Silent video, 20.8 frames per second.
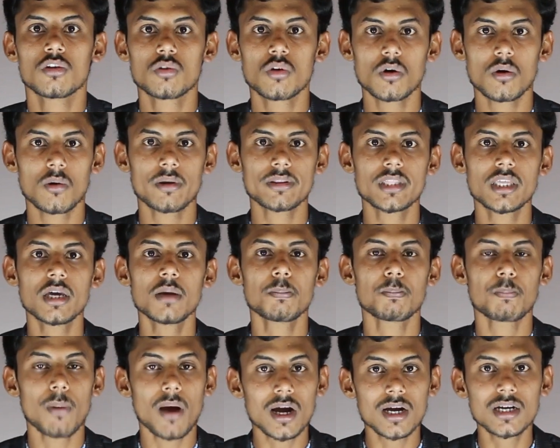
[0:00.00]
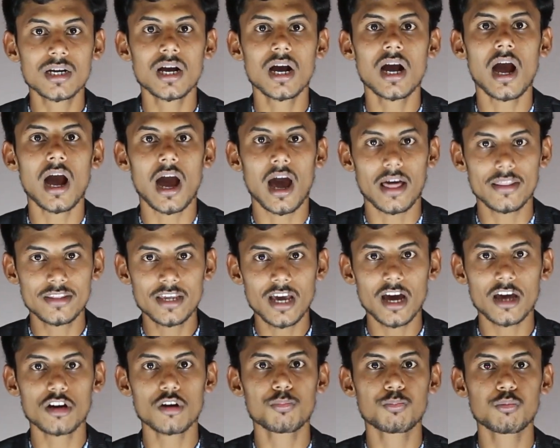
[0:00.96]
ஸோ வந்து பக்கா
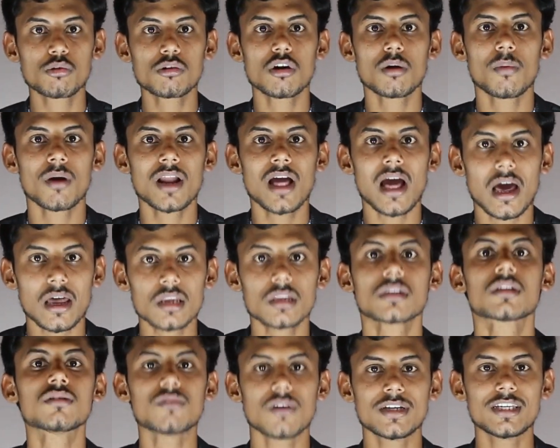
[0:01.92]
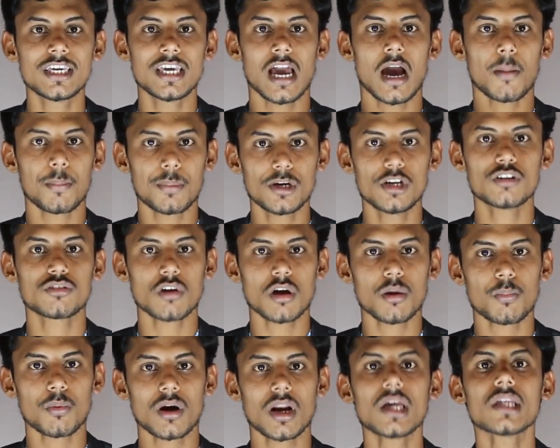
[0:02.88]
அதிகாரப்பூர்வமான அரசு வங்கி அப்படின்னு
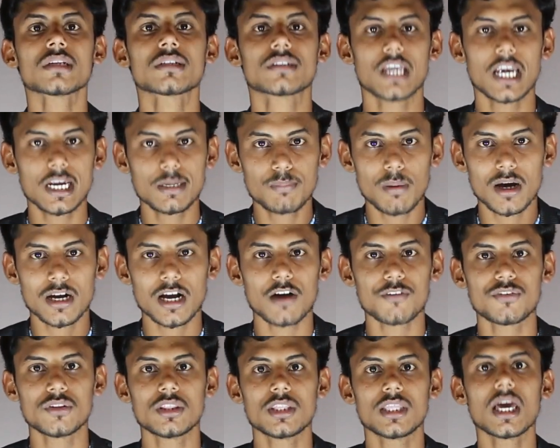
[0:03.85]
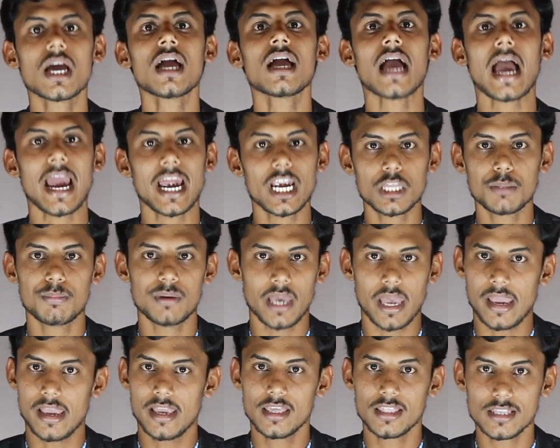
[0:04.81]
சொல்ல போனால் ஸ்டேட் பேங்க் ஆஃப் இந்தியா
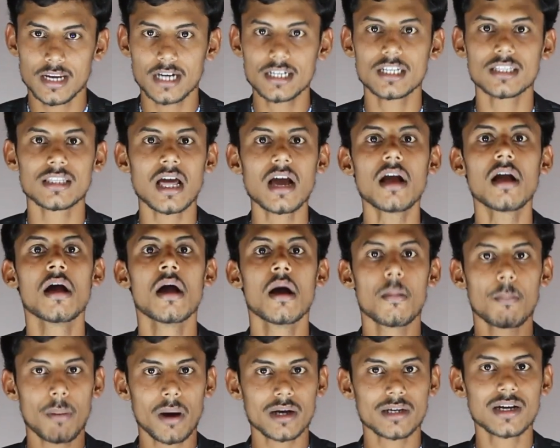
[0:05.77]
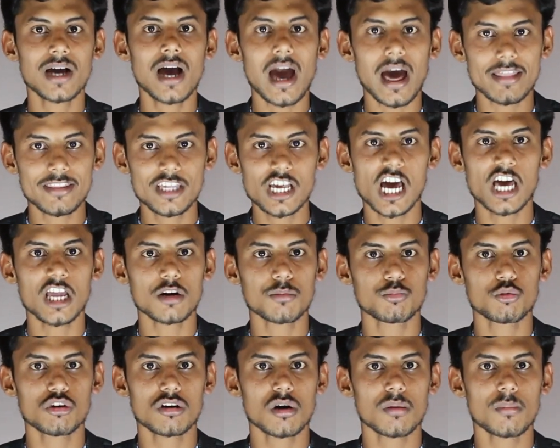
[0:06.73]
ஐடிபிஐ இது ரெண்டு தான் பக்கா
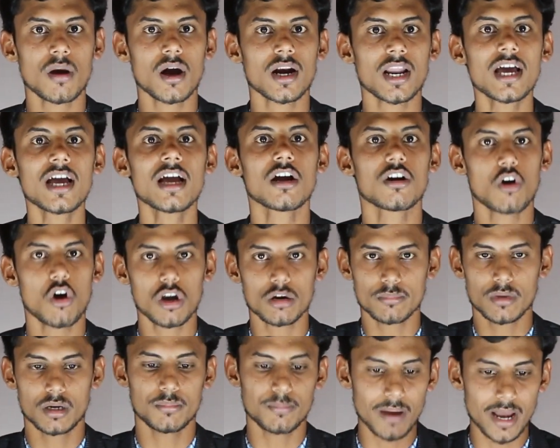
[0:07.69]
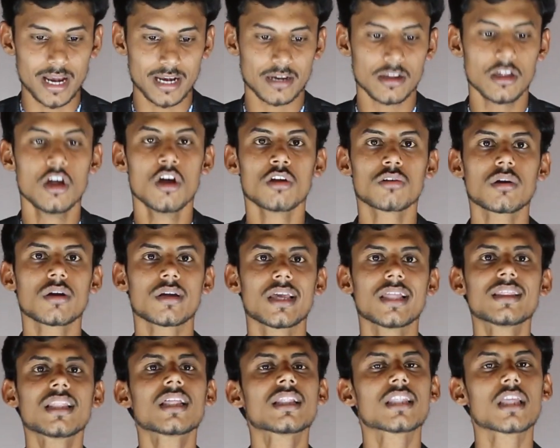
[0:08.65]
அதிகாரப்பூர்வமான கவர்மெண்ட் பேங்க் ஸோ
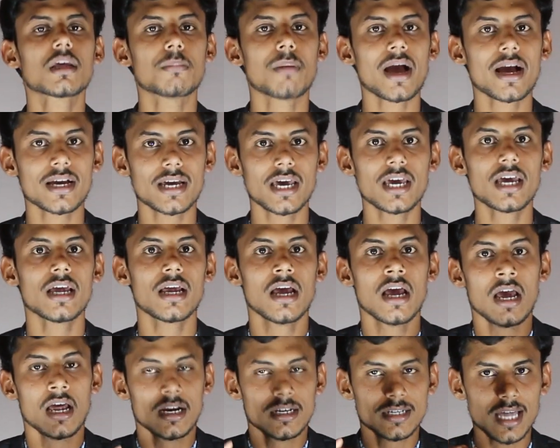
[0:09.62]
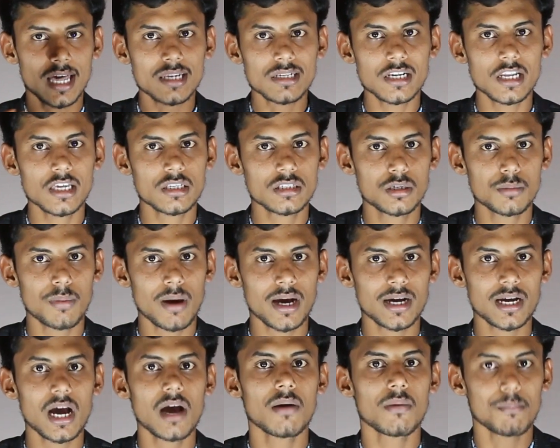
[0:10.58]
எந்தெந்த பேங்கு நேஷனலைஸ்டு
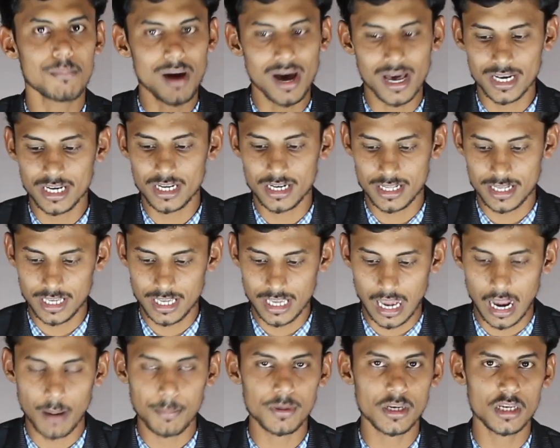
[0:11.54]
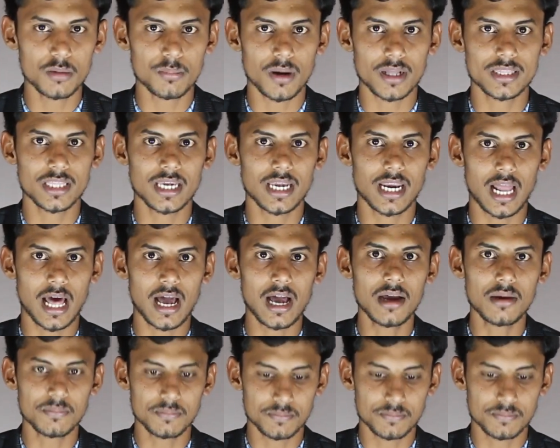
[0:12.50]
பேங்காக மாறி இருக்கு அப்படின்னு பார்த்தீங்கன்னா